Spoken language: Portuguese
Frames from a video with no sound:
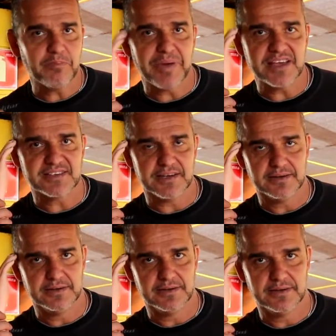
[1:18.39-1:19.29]
não
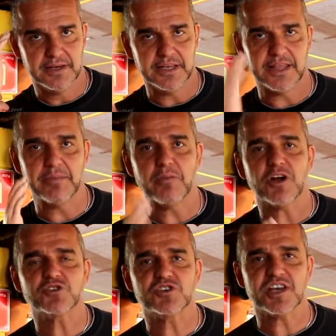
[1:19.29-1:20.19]
pensa, ele tem
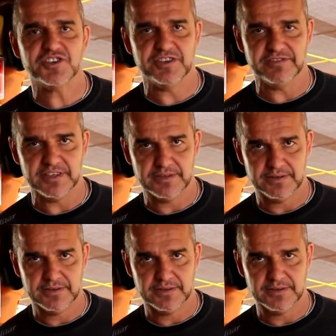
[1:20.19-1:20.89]
memória associativa.